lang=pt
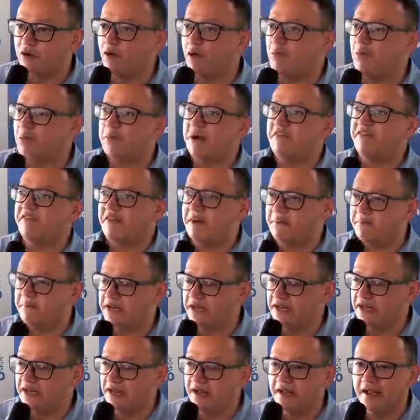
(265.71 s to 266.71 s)
como uma
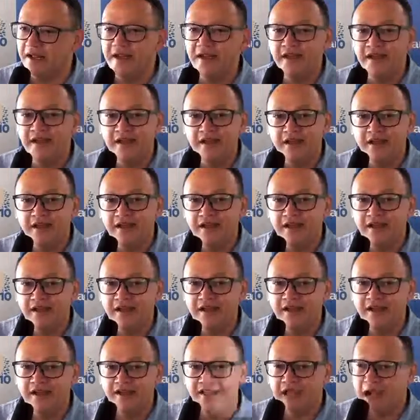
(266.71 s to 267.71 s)
família.
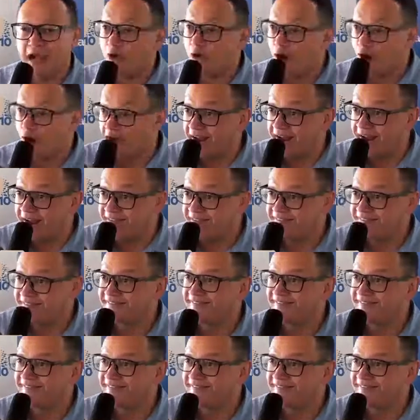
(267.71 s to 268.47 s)
E, e agora,